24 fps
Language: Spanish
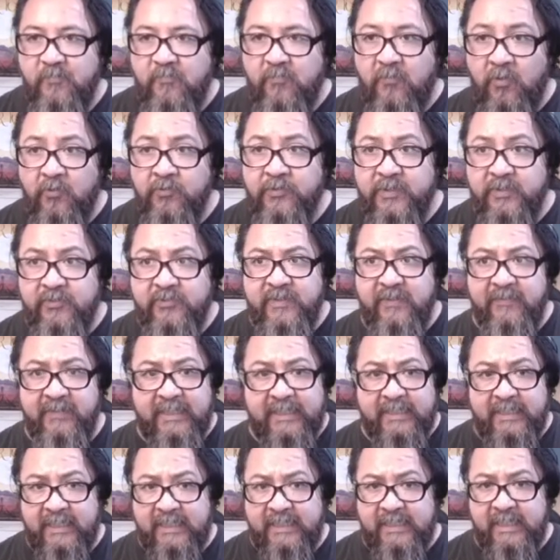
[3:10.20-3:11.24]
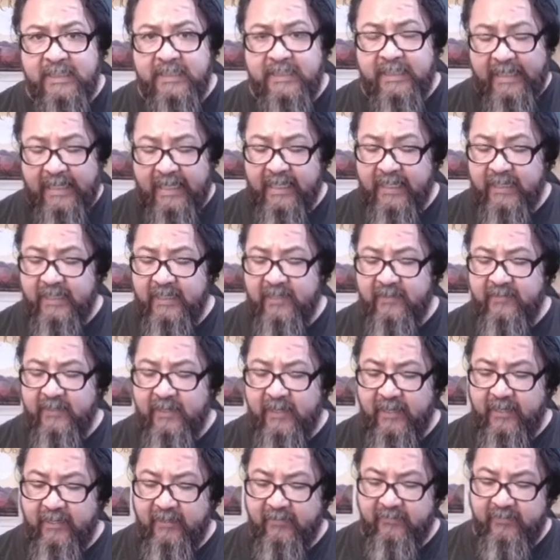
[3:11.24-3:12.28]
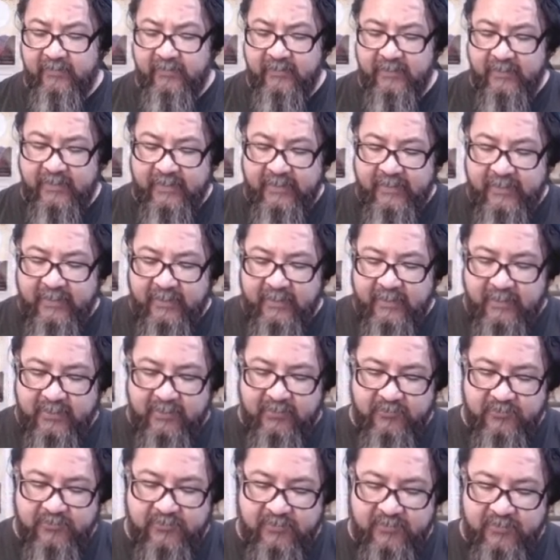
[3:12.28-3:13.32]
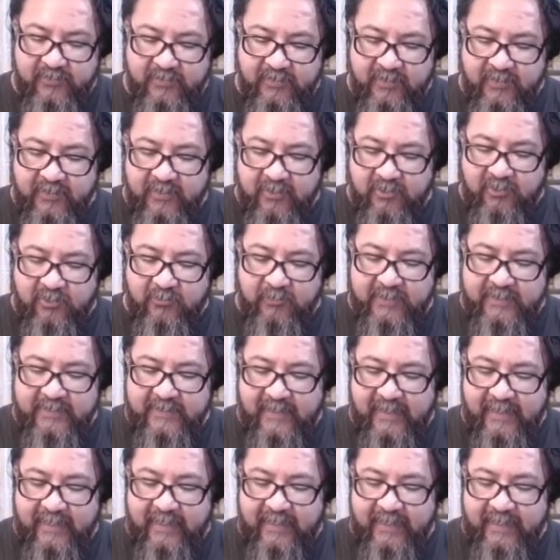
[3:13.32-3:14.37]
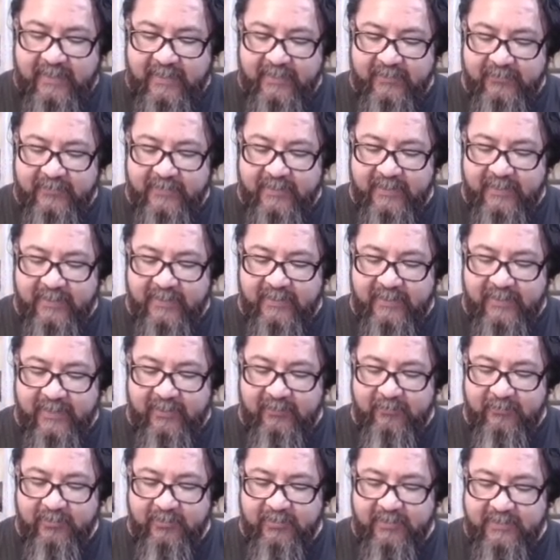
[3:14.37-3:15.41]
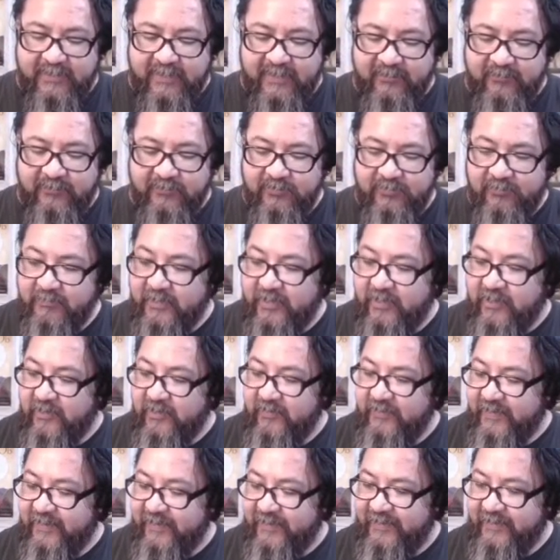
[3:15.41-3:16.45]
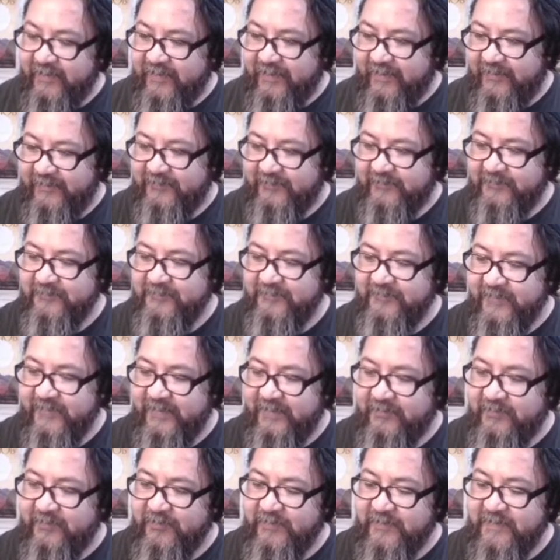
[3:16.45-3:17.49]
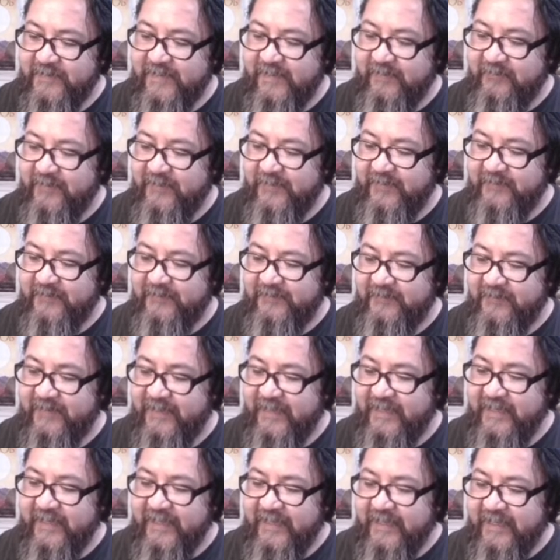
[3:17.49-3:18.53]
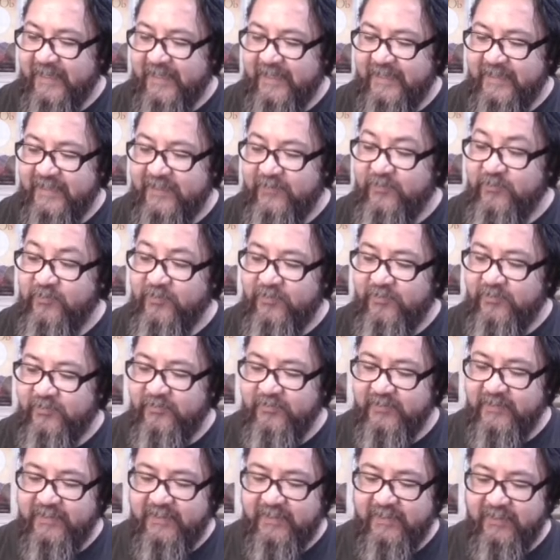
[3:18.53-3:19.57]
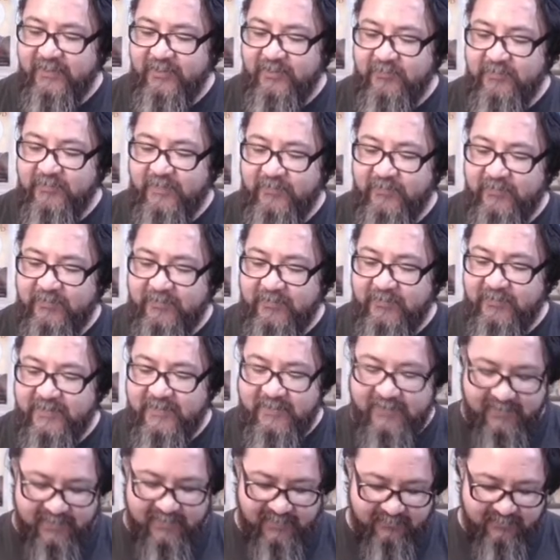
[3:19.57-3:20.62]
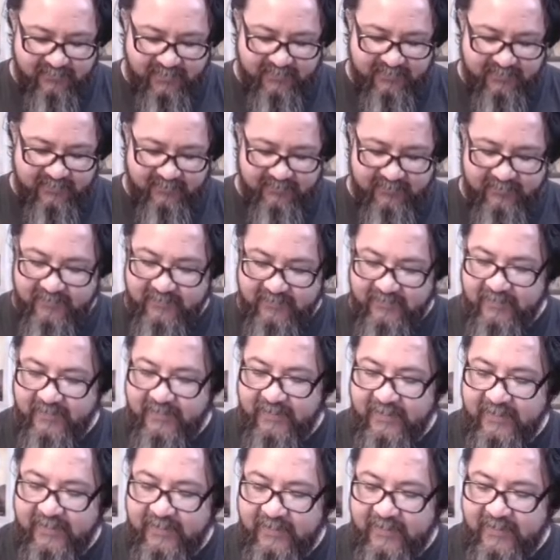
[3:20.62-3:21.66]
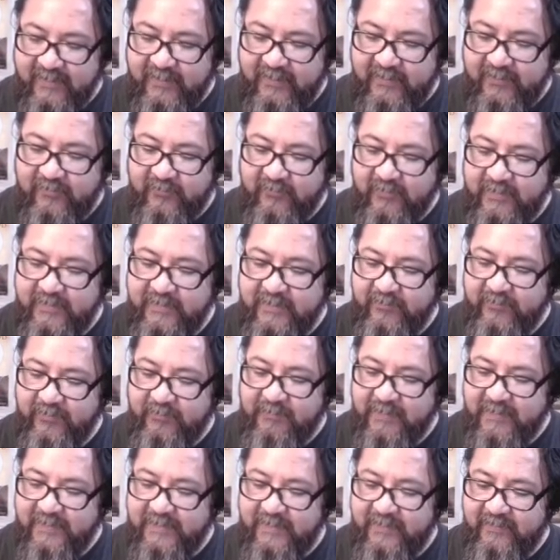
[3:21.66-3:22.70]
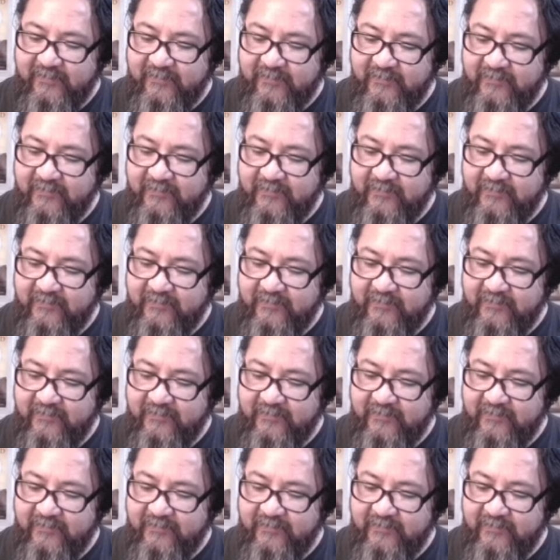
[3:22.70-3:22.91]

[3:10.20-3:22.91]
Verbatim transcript: otra cosa bien interesante, las alas de las aves no son como esas alas que ustedes a lo mejor están acostumbrados a ver en, ¿cómo se llama? En, en dibujo, que tienen como una forma, no sé si la han visto, como esta forma así,